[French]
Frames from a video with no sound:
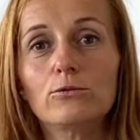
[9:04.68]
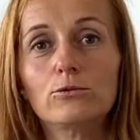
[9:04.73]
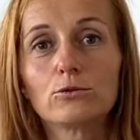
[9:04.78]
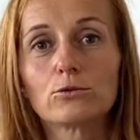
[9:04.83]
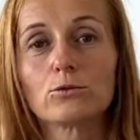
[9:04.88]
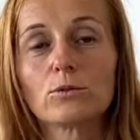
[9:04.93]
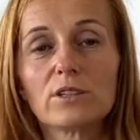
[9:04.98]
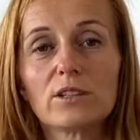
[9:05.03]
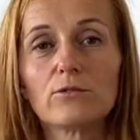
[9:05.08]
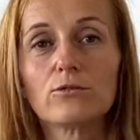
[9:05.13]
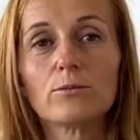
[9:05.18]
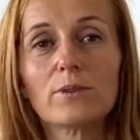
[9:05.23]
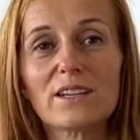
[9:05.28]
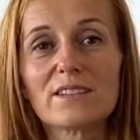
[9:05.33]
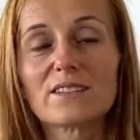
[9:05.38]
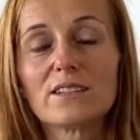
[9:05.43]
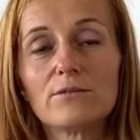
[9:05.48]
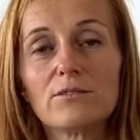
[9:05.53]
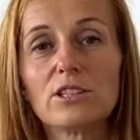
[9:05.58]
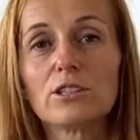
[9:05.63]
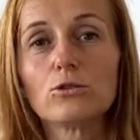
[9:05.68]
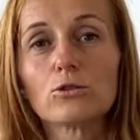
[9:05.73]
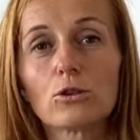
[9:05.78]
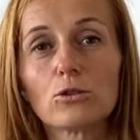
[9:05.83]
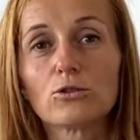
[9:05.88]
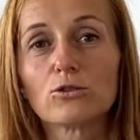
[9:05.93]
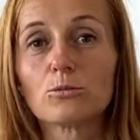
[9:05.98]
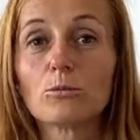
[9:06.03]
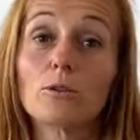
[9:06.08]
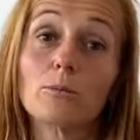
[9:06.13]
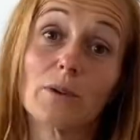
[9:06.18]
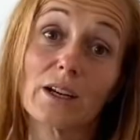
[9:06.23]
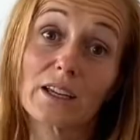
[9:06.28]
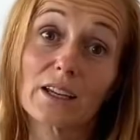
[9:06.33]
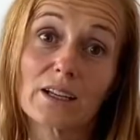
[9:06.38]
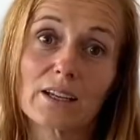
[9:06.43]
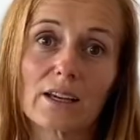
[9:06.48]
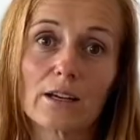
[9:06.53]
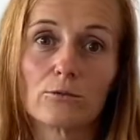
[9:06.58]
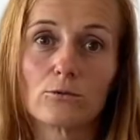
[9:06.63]
tournez, vous massez vigoureusement, bah,
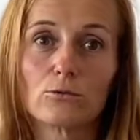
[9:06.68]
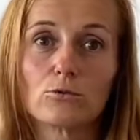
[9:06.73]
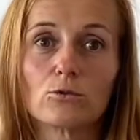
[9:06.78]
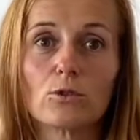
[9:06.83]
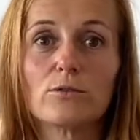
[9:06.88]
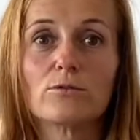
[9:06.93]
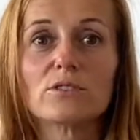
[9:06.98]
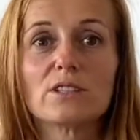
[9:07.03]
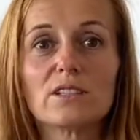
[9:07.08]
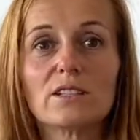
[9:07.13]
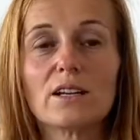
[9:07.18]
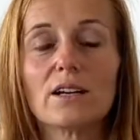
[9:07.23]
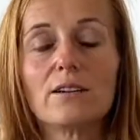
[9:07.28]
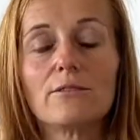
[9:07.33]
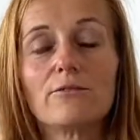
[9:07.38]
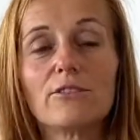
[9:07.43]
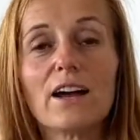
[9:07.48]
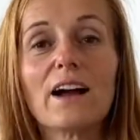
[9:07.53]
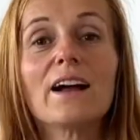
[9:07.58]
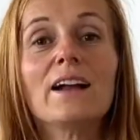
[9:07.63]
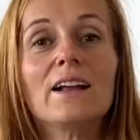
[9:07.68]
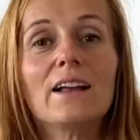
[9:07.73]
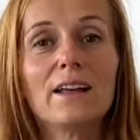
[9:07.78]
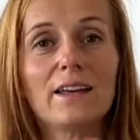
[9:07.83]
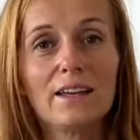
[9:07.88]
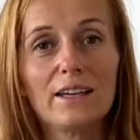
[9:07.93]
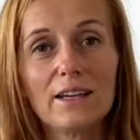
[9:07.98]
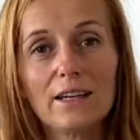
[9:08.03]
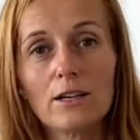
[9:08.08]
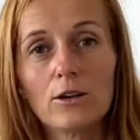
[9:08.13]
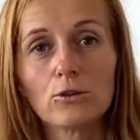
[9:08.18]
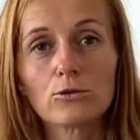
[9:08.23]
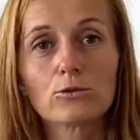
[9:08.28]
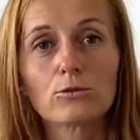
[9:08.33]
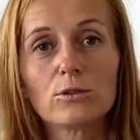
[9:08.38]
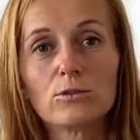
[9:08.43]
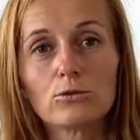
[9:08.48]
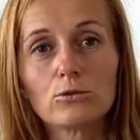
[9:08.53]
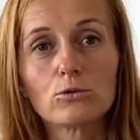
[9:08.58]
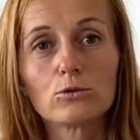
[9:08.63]
quelqu'un doit vous aider à le faire. Et
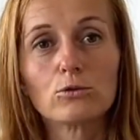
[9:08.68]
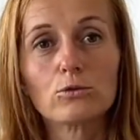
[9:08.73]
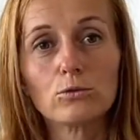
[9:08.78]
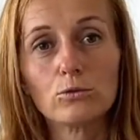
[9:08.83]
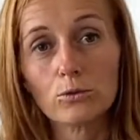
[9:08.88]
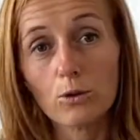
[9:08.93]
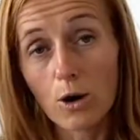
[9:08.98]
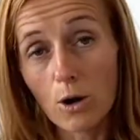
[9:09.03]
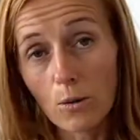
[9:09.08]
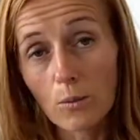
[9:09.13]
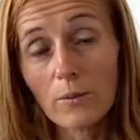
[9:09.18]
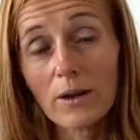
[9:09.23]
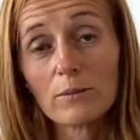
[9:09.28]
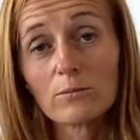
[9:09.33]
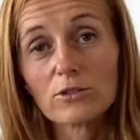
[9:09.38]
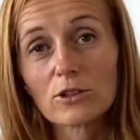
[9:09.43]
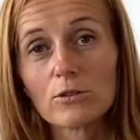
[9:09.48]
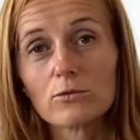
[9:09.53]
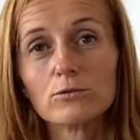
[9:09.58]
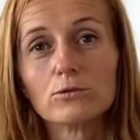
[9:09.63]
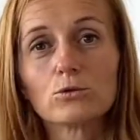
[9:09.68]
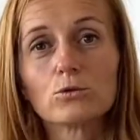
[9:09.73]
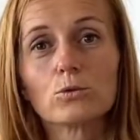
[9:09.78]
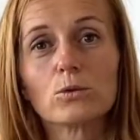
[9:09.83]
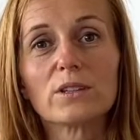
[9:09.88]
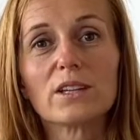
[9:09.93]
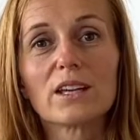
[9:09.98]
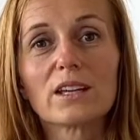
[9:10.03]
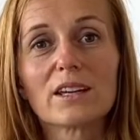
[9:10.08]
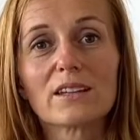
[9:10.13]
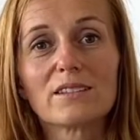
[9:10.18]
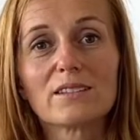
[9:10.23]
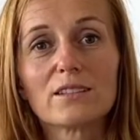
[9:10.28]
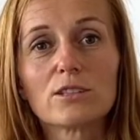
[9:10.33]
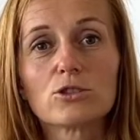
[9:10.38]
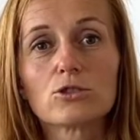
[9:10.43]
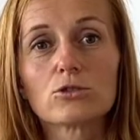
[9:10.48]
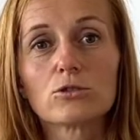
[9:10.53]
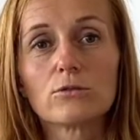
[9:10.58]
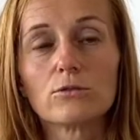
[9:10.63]
ensuite, vous, en même temps, vous tournez avec un
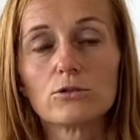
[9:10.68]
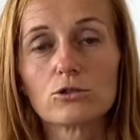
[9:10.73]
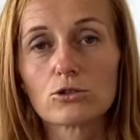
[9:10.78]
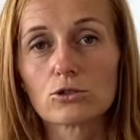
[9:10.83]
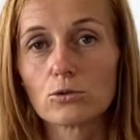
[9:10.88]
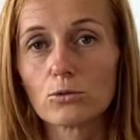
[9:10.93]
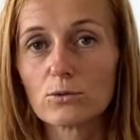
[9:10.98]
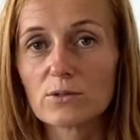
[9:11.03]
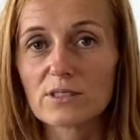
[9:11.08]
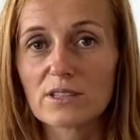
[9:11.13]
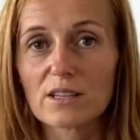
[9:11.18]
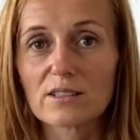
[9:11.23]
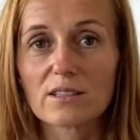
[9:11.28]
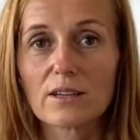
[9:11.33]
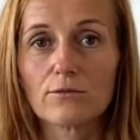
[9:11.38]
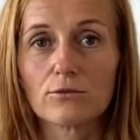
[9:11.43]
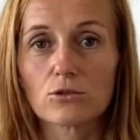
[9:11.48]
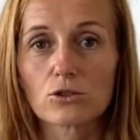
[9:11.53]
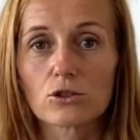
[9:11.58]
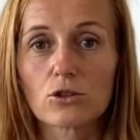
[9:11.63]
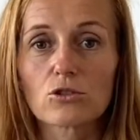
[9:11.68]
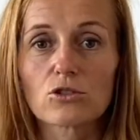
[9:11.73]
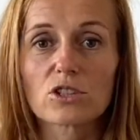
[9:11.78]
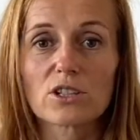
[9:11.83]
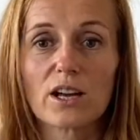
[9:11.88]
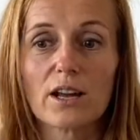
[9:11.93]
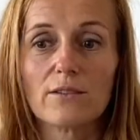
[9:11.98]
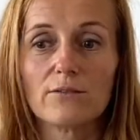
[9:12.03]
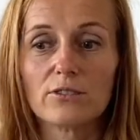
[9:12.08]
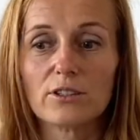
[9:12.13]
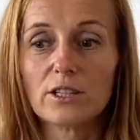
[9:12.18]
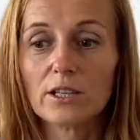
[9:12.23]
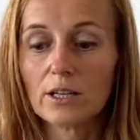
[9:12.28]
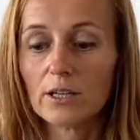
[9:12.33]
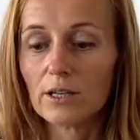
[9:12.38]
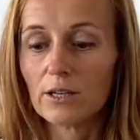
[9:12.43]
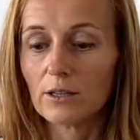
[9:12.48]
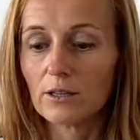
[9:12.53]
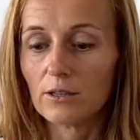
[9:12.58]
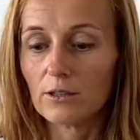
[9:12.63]
sèche-cheveux chaud. Ça, ça vous change la vie.
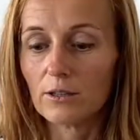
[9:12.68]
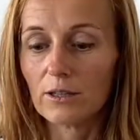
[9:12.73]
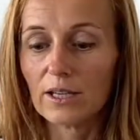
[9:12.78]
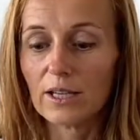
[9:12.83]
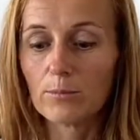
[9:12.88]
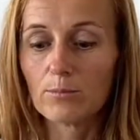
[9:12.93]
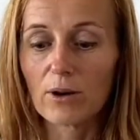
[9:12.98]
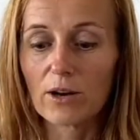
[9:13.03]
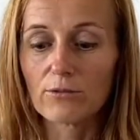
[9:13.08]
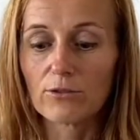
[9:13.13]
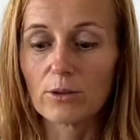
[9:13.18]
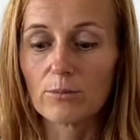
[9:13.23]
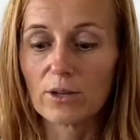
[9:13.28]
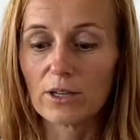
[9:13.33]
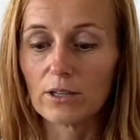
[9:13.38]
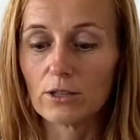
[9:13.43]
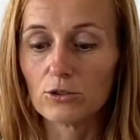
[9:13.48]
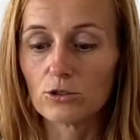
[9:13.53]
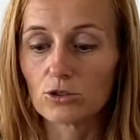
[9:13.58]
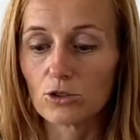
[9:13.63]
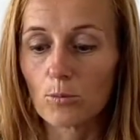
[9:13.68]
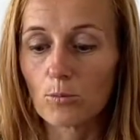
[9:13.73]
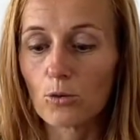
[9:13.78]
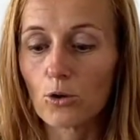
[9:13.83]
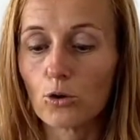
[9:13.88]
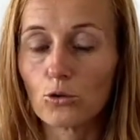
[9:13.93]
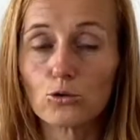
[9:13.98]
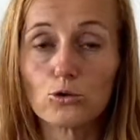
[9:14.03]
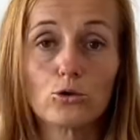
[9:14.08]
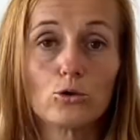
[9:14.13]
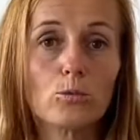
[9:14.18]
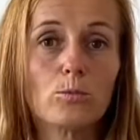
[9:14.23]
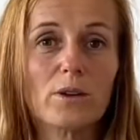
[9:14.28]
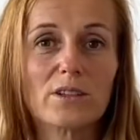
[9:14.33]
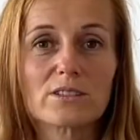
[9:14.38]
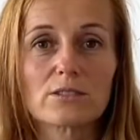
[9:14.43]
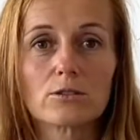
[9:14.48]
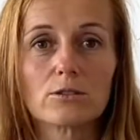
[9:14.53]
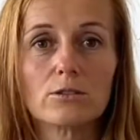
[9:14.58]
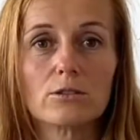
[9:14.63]
Euh, et parfois, bah, j'en prends deux parce
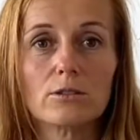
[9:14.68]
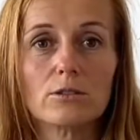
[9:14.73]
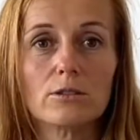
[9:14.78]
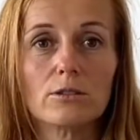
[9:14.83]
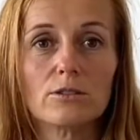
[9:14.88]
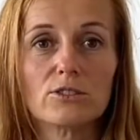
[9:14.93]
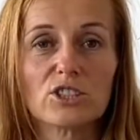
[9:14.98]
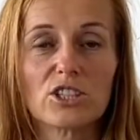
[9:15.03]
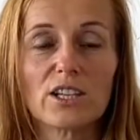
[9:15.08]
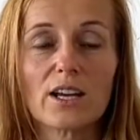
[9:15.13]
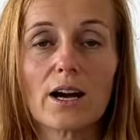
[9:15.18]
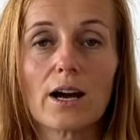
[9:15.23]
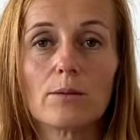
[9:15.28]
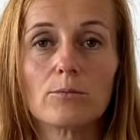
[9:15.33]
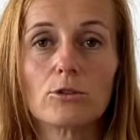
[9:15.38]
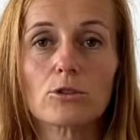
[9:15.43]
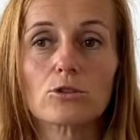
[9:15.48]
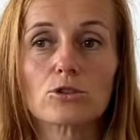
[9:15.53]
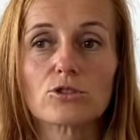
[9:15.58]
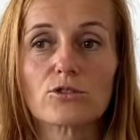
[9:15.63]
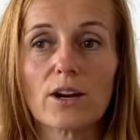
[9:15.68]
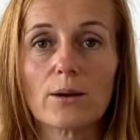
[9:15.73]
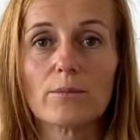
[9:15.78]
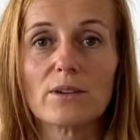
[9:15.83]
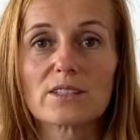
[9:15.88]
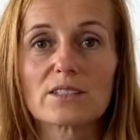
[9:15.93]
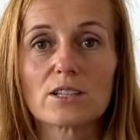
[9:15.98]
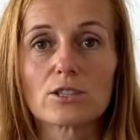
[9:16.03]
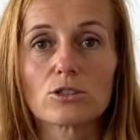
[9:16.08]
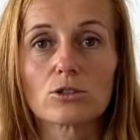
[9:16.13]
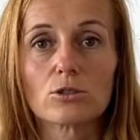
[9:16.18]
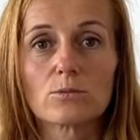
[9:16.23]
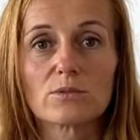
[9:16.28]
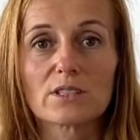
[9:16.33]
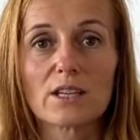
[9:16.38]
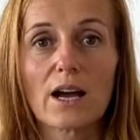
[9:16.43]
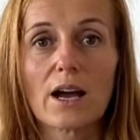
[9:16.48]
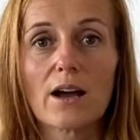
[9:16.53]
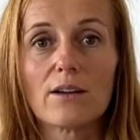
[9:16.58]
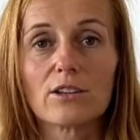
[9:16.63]
que euh, généralement, quand je fais un massage comme ça
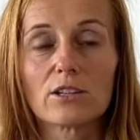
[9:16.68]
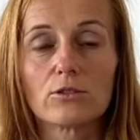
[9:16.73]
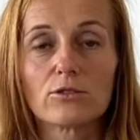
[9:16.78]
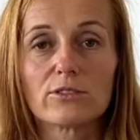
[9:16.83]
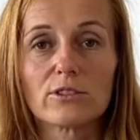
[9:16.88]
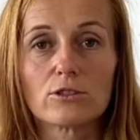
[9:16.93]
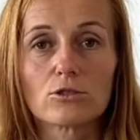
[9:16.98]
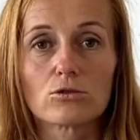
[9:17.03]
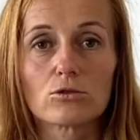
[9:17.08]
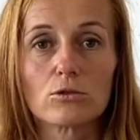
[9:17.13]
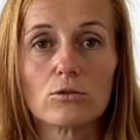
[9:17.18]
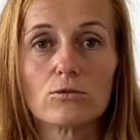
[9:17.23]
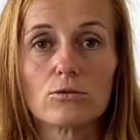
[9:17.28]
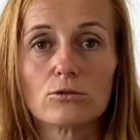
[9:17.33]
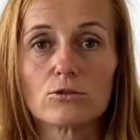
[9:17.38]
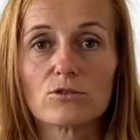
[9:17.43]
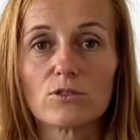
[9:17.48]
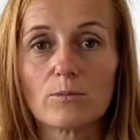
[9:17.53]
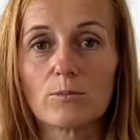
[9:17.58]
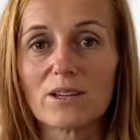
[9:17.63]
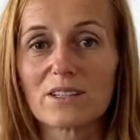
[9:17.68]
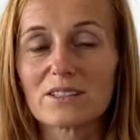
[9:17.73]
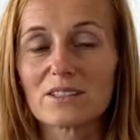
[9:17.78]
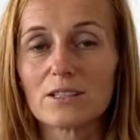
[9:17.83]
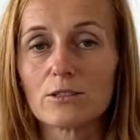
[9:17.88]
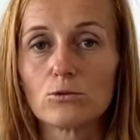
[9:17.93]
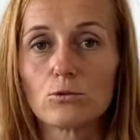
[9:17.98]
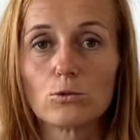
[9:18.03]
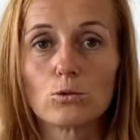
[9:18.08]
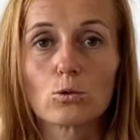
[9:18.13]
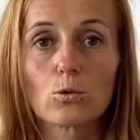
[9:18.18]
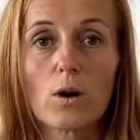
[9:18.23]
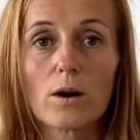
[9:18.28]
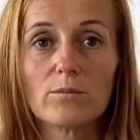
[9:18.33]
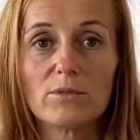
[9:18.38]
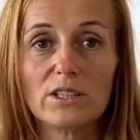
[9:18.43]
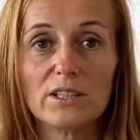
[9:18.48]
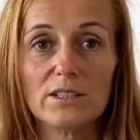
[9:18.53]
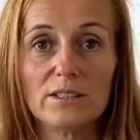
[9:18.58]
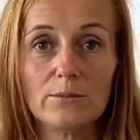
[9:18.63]
avec le sèche-cheveux, je vais passer 2-3
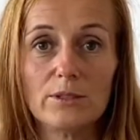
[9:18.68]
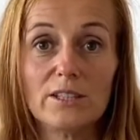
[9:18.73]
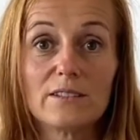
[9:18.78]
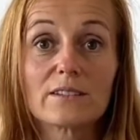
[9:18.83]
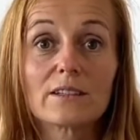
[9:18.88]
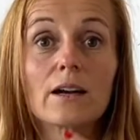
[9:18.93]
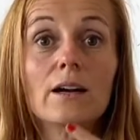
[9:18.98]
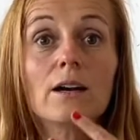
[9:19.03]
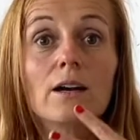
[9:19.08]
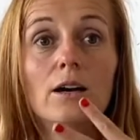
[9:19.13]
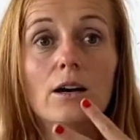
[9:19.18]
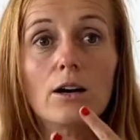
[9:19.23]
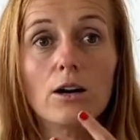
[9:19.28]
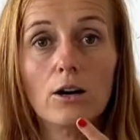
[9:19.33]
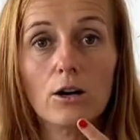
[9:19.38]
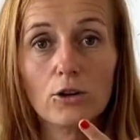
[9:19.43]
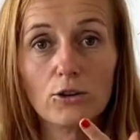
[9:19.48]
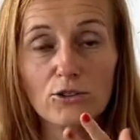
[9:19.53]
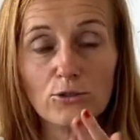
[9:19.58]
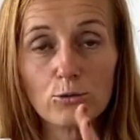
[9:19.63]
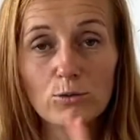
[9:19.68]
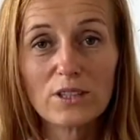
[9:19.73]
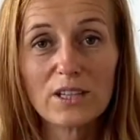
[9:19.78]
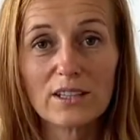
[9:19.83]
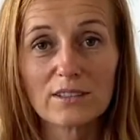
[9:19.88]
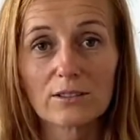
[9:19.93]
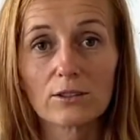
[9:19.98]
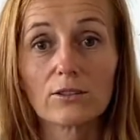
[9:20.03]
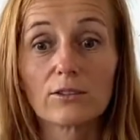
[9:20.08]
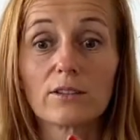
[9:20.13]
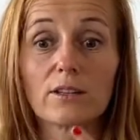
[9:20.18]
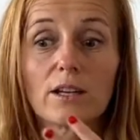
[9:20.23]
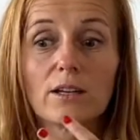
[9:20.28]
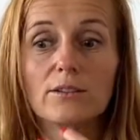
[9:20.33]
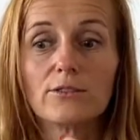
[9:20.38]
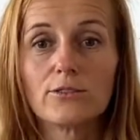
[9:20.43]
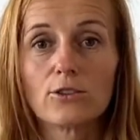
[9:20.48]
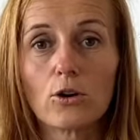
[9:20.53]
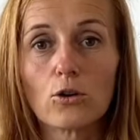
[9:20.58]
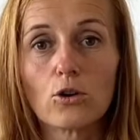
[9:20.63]
millilitres euh, d'huile essentielle
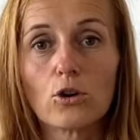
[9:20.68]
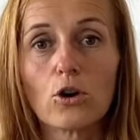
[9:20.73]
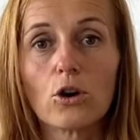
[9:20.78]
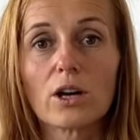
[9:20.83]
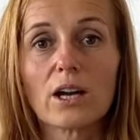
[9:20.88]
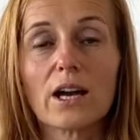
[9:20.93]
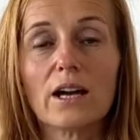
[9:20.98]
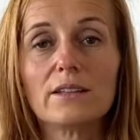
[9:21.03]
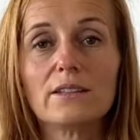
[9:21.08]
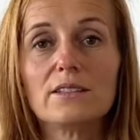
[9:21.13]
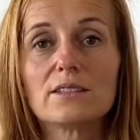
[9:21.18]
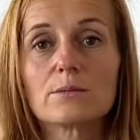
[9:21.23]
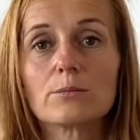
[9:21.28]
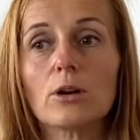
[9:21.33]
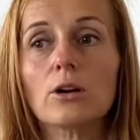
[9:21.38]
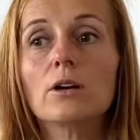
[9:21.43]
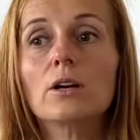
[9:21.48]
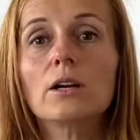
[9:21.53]
dans l'organisme.